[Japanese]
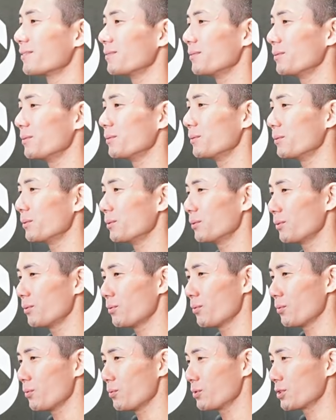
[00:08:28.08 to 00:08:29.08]

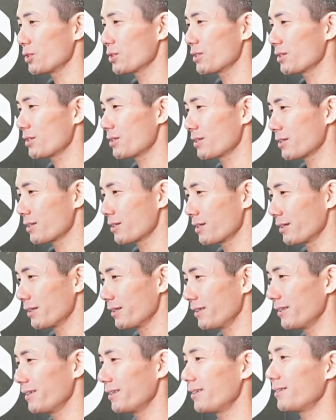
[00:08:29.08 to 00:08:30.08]
おおしっか
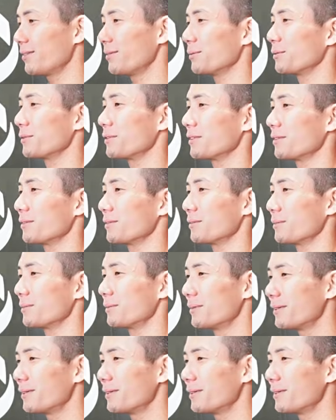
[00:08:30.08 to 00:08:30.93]
り落ちてくる